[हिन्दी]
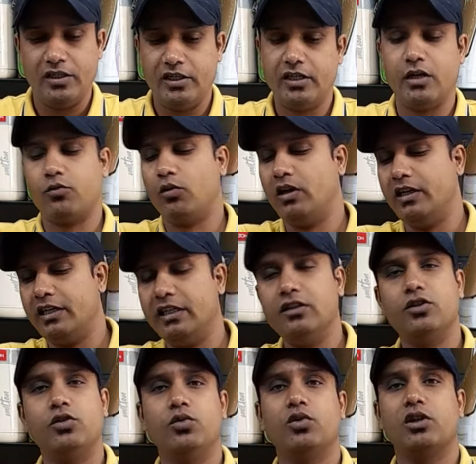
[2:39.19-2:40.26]
ठीक है क्वालिटी
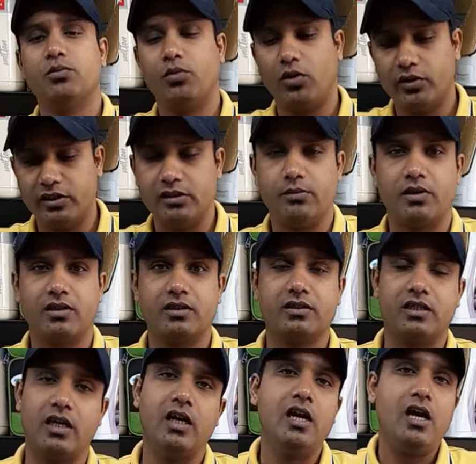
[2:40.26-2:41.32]
इन तीनों की बहुत ही
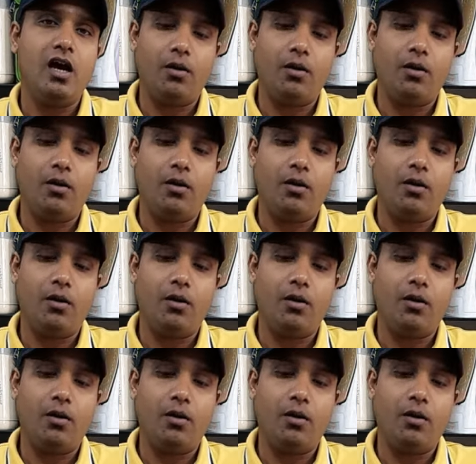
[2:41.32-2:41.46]
ज़बरदस्त है